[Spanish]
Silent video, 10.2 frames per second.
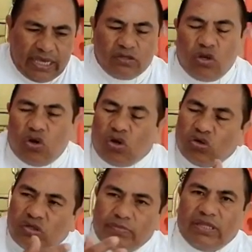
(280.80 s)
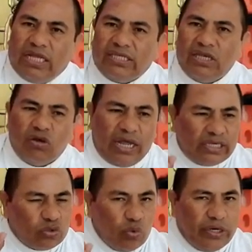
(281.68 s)
eso es lo que nos invita el Señor a
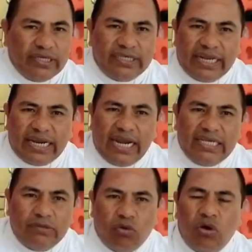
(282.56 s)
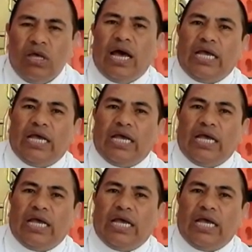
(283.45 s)
descubrir ese realismo,